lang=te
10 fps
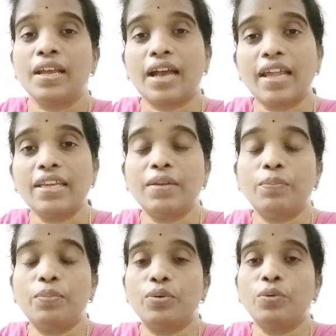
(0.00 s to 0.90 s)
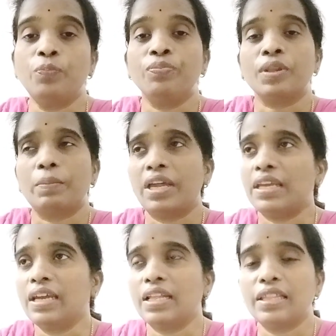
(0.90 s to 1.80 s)
కానీ ఇప్పుడు
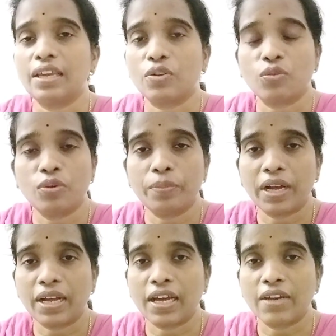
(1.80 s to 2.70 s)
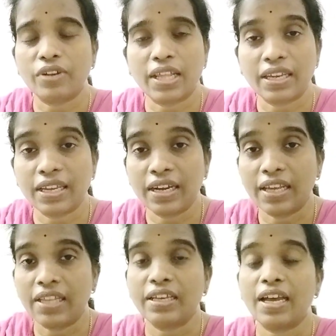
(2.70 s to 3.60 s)
మరీ అంత ఎక్కువ బంగారం నా దగ్గర
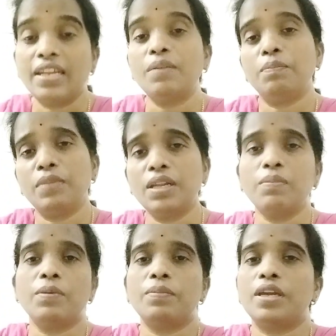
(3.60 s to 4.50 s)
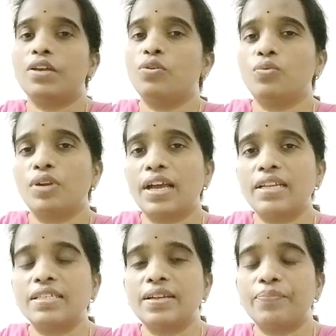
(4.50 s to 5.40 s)
లేదు కానీ మినిమం ఏదో
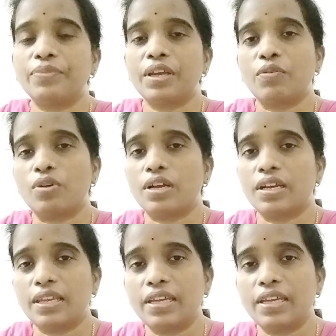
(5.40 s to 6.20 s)
ఉండాల్సినంత ఒక